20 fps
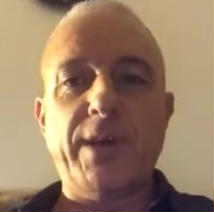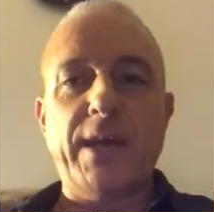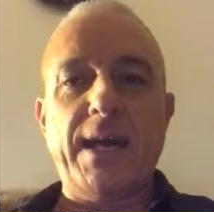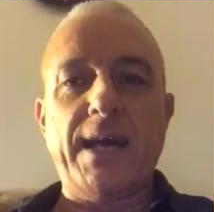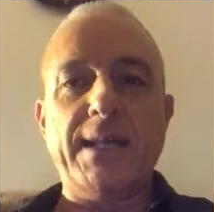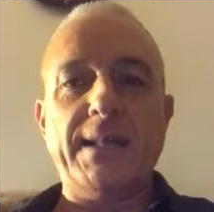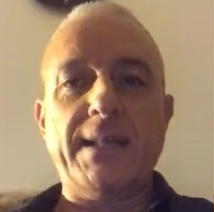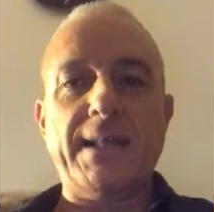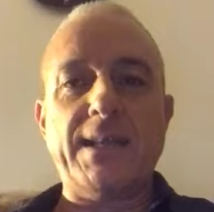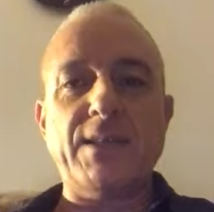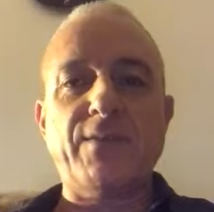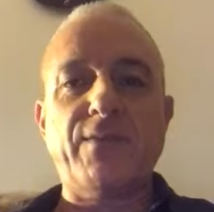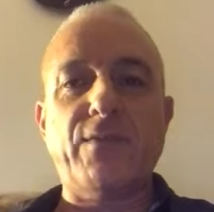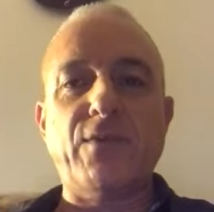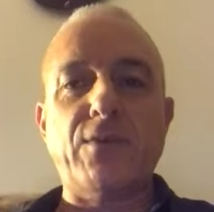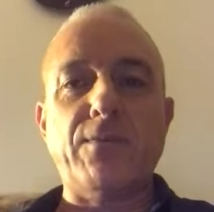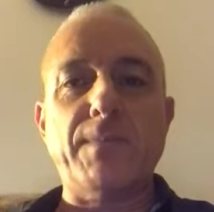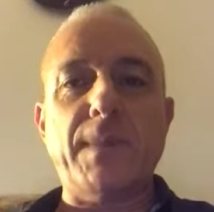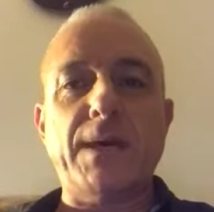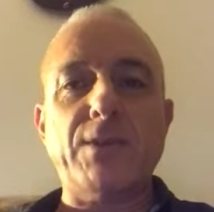che ha
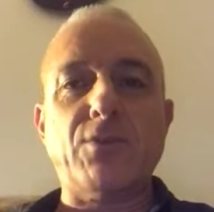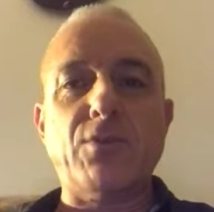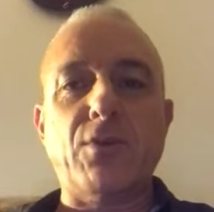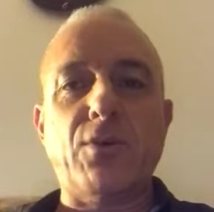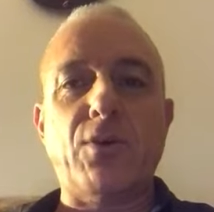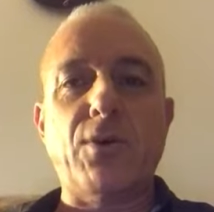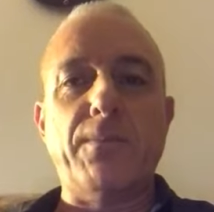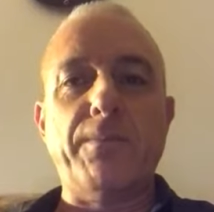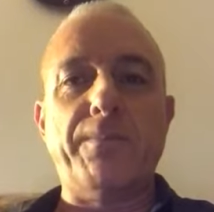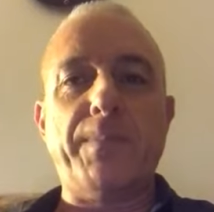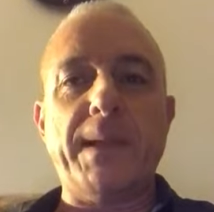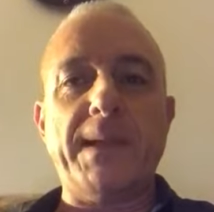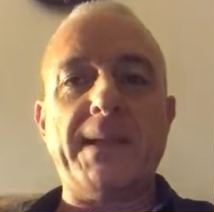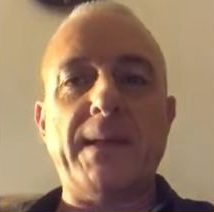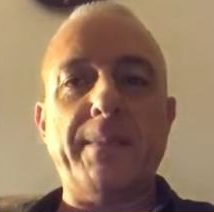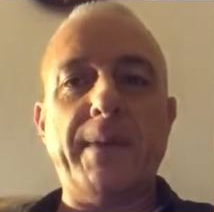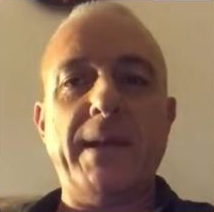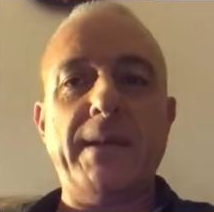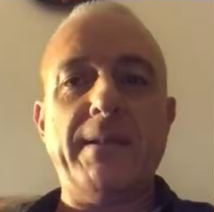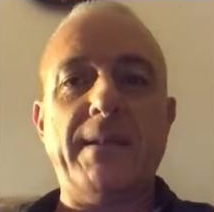trasformato
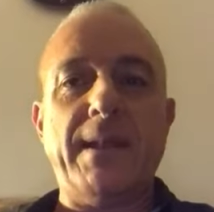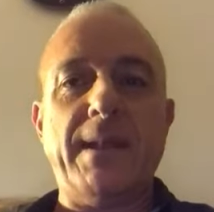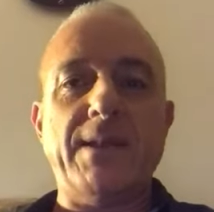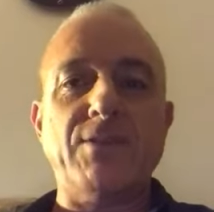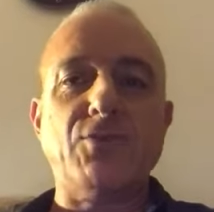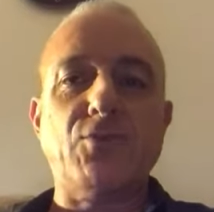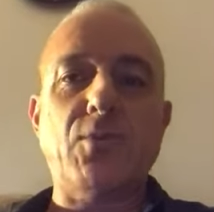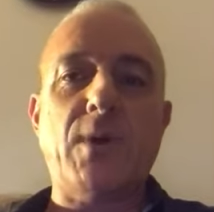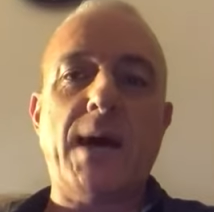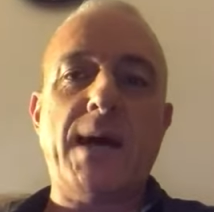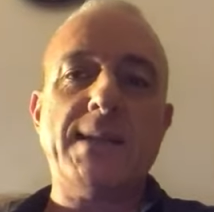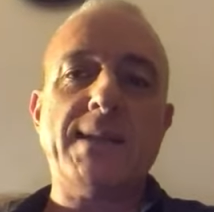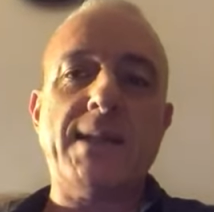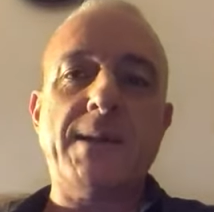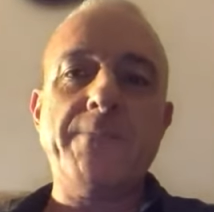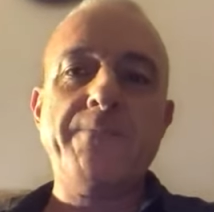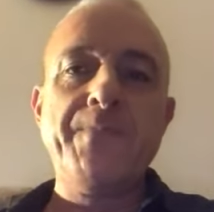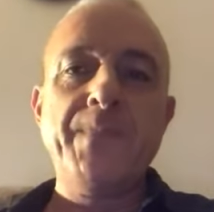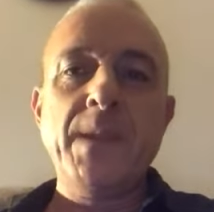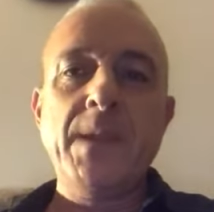completamente la squadra